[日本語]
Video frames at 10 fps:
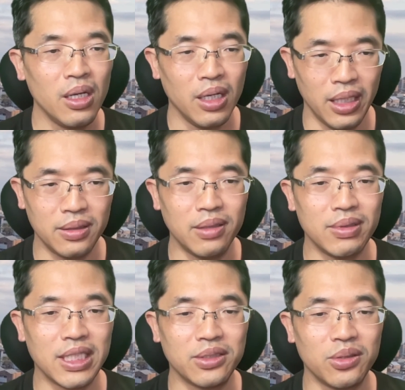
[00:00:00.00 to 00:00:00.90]
はい。で
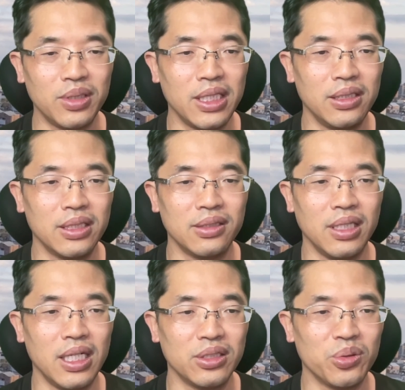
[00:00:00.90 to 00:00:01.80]
は早速なんです
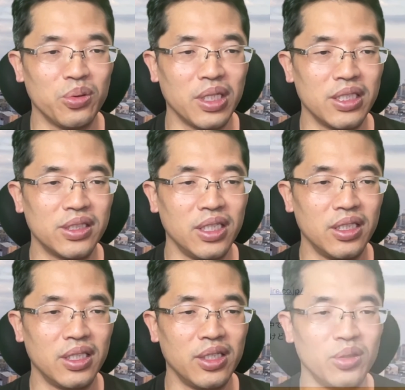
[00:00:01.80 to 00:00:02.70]
が、紹介していきたい